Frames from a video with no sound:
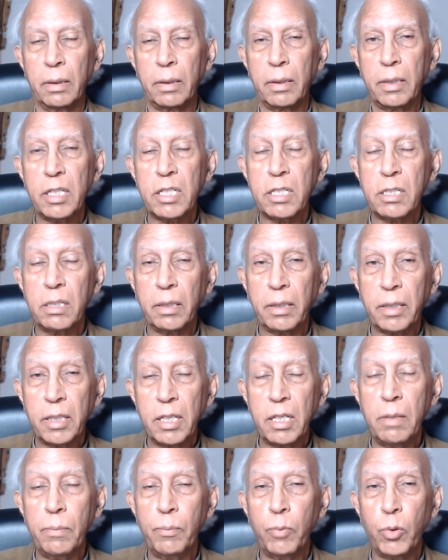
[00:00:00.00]
किस
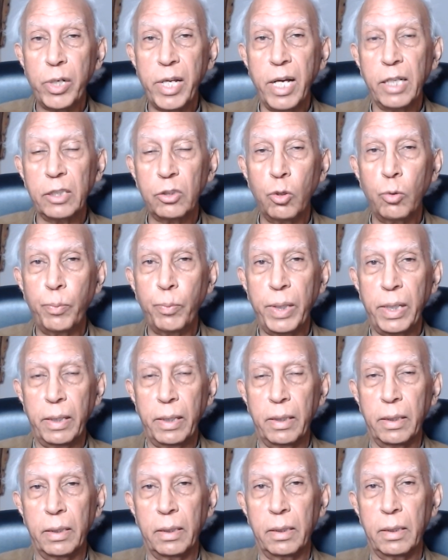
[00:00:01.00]
किन बुनियादों पे
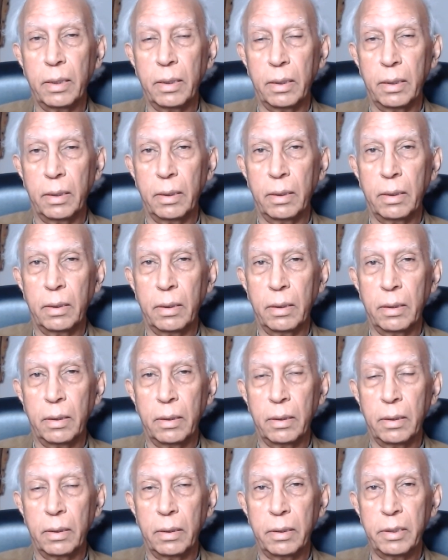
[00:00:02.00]

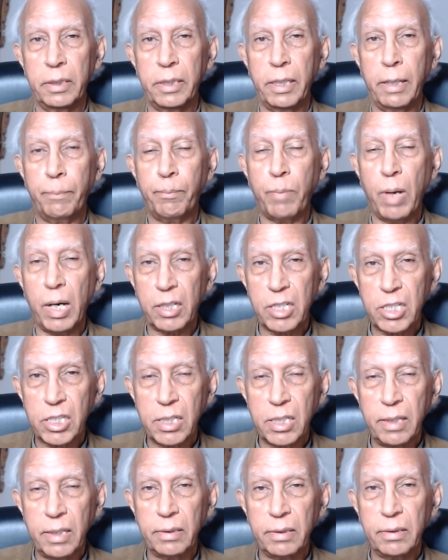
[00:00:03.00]
ये
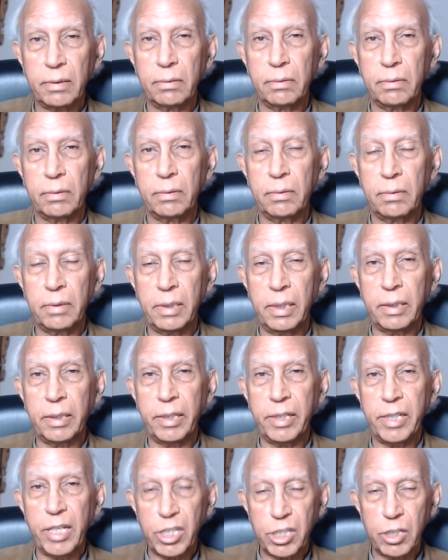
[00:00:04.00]
पाकिस्तान की
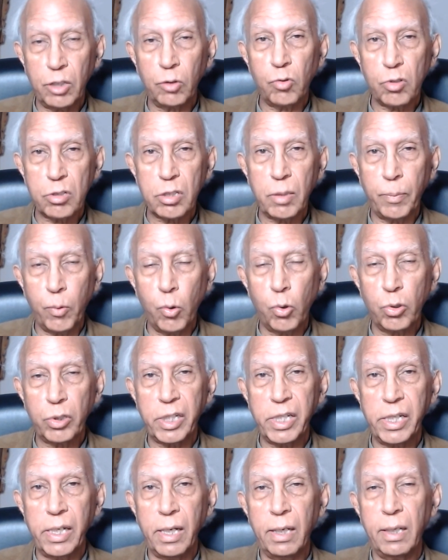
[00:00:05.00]
क्रिएशन को सपोर्ट
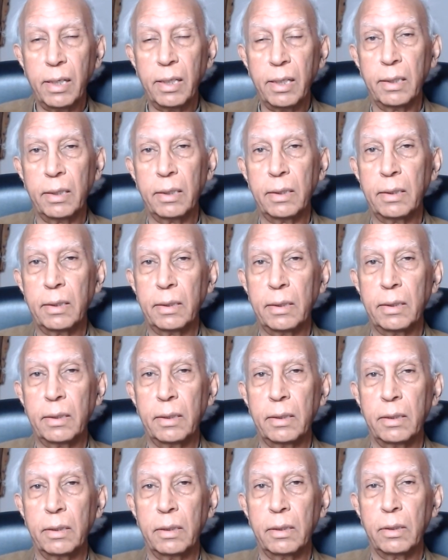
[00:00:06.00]
किया
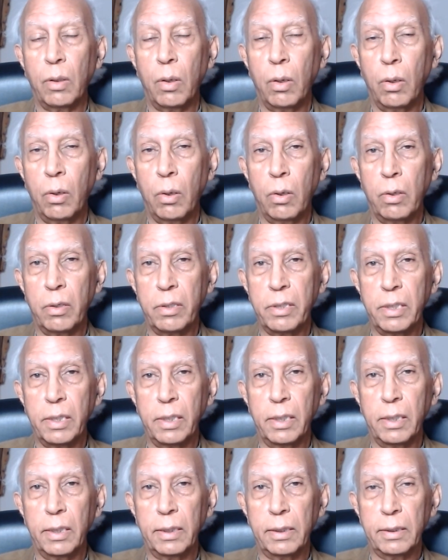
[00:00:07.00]
और
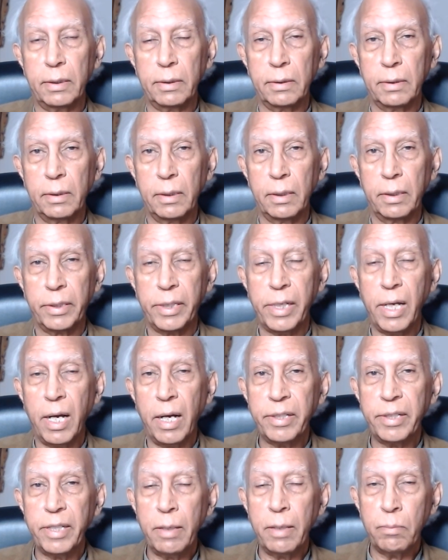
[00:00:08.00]
क्या
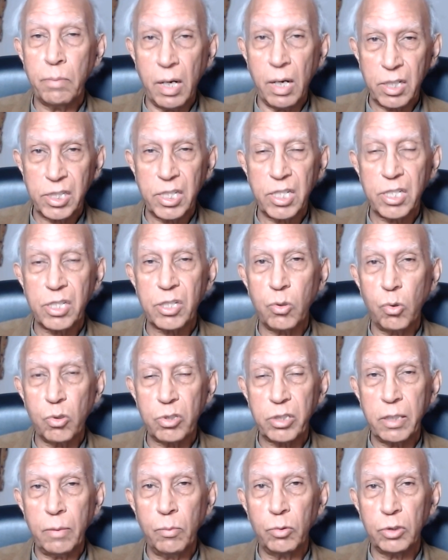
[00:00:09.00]
ये मार्क्सिस्ट
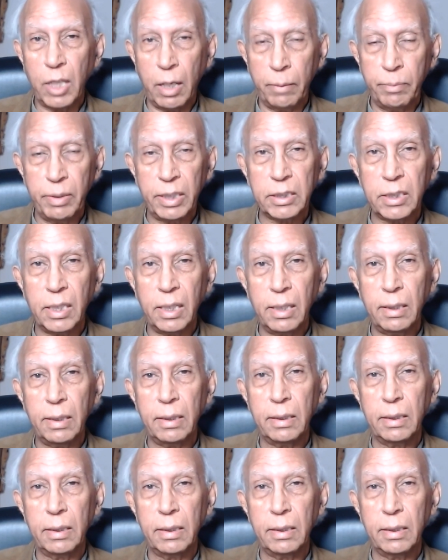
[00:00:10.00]
सोच के मुताबिक था